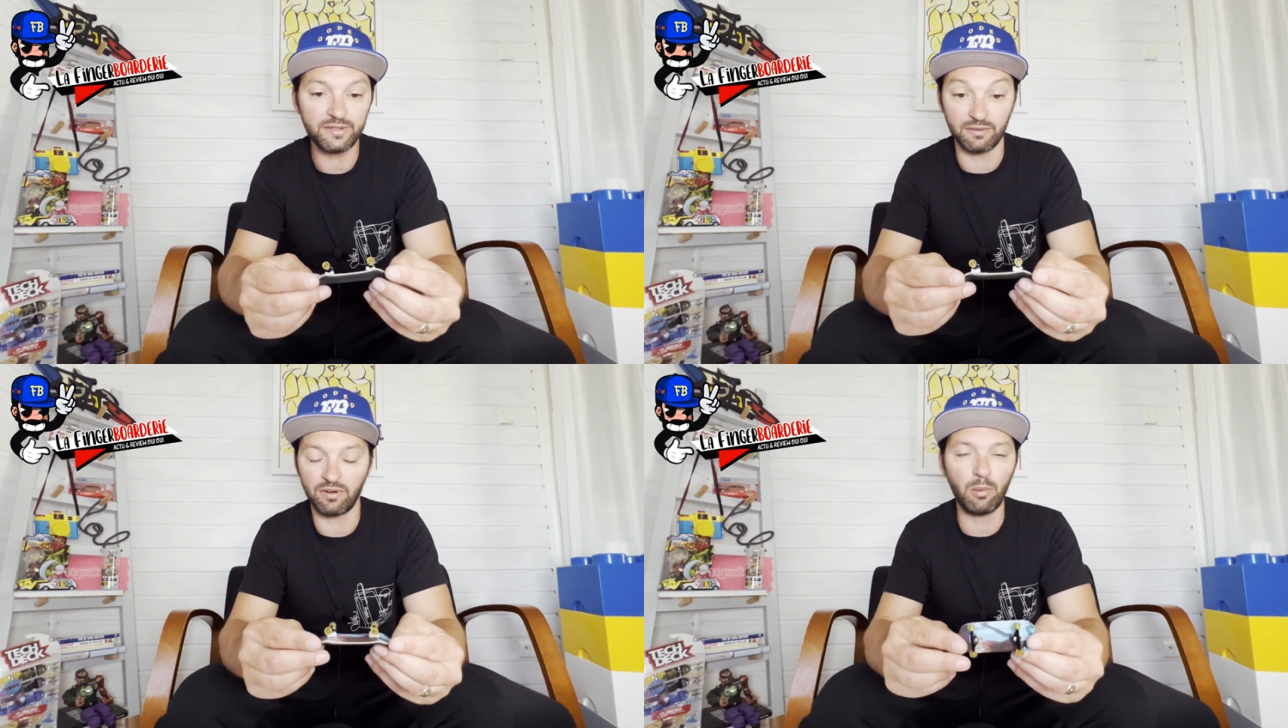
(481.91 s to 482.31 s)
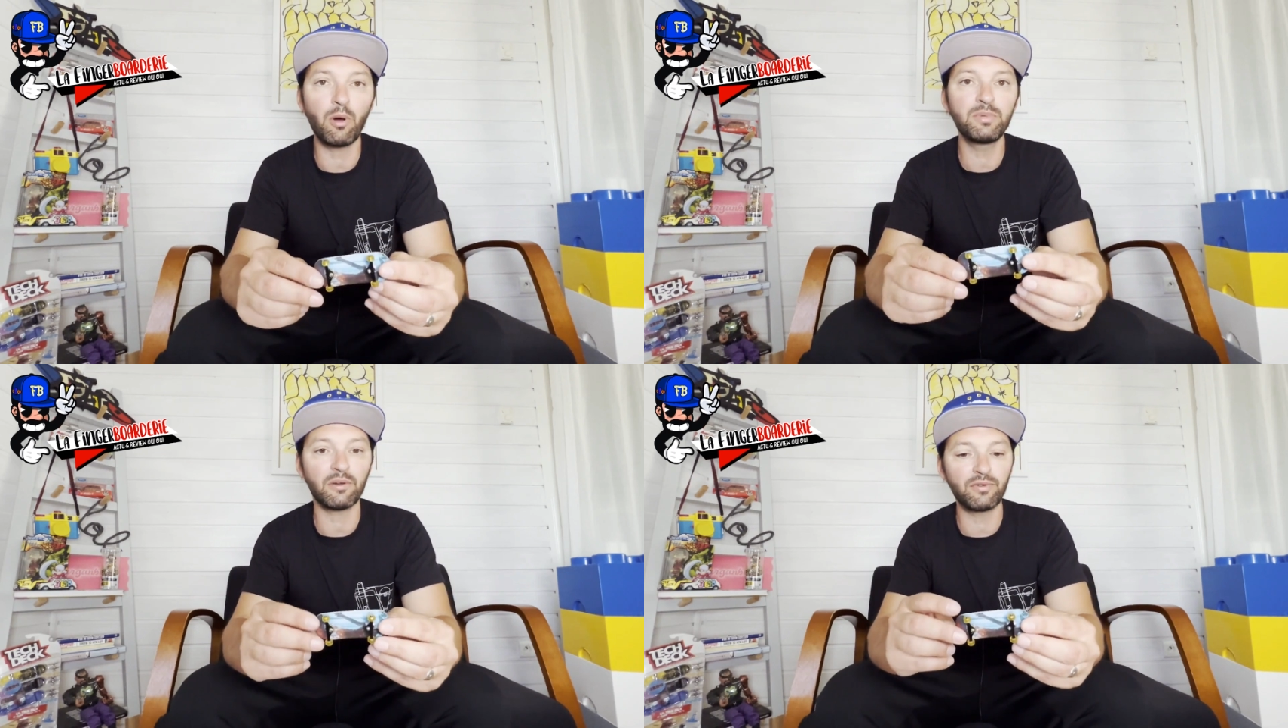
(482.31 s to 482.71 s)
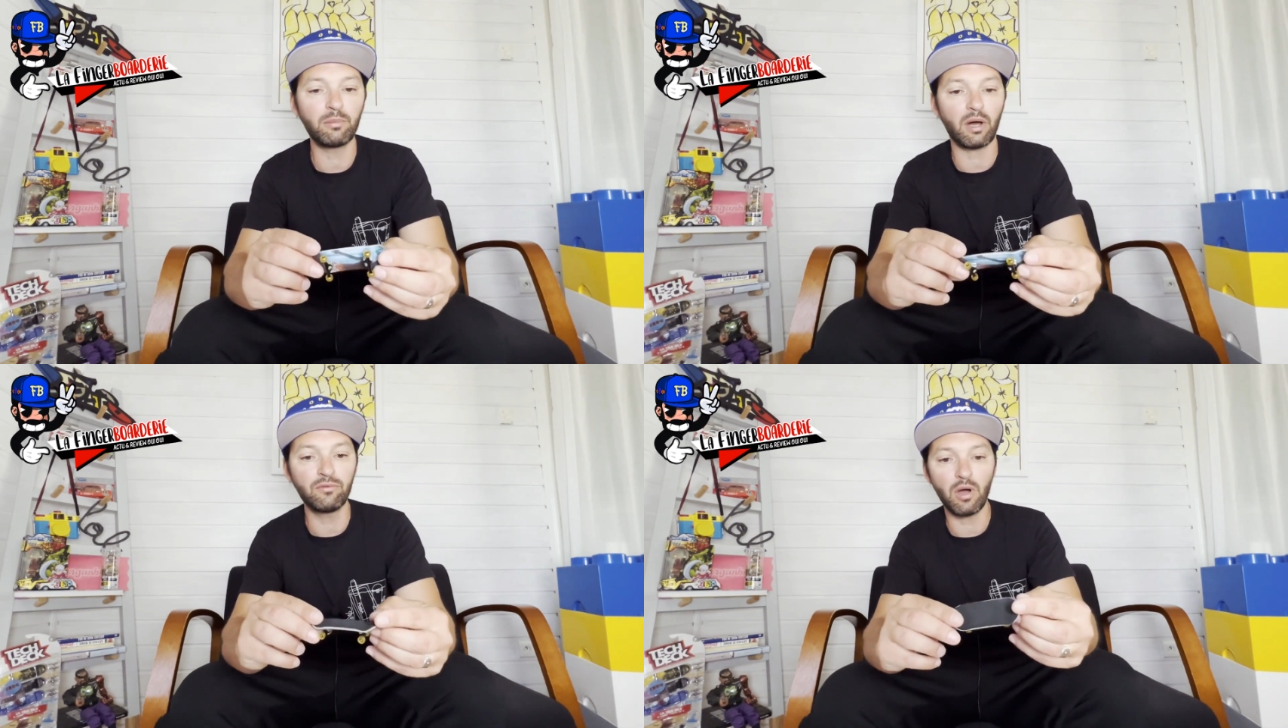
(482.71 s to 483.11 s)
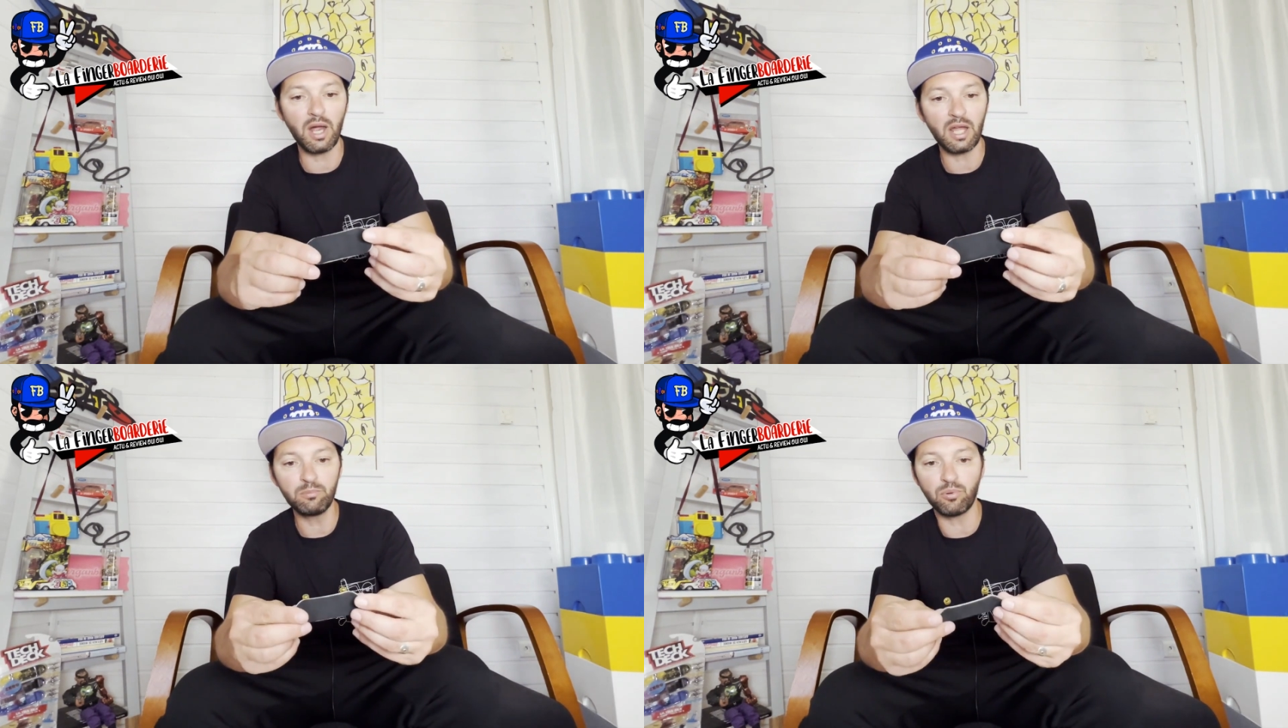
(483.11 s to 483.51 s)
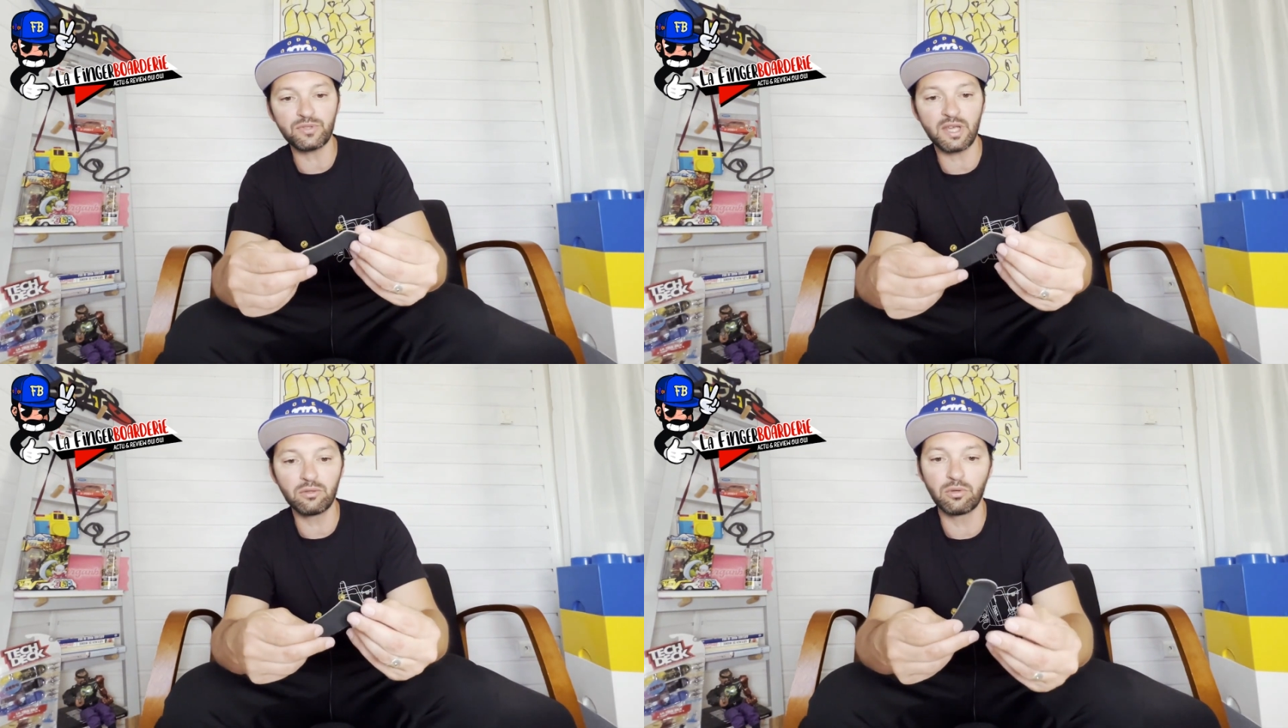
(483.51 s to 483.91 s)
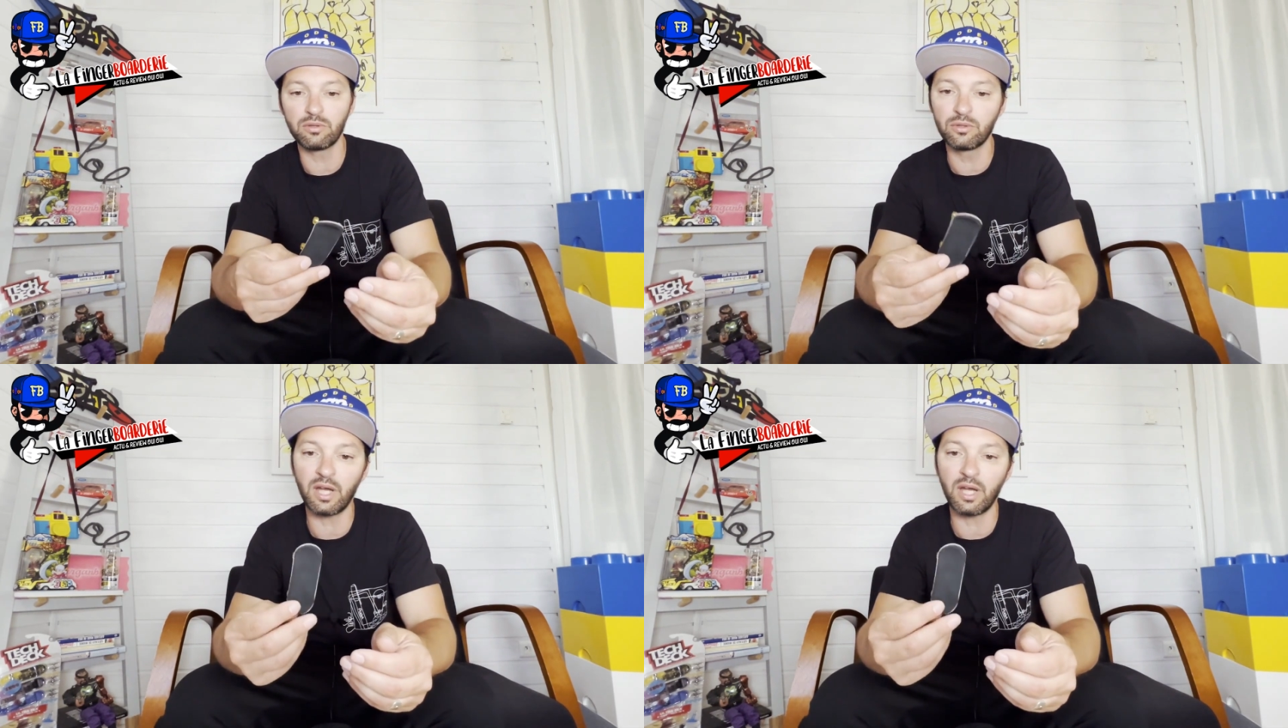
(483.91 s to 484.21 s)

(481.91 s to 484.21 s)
C'est vraiment bien fait. Bravo à Alan pour ça de,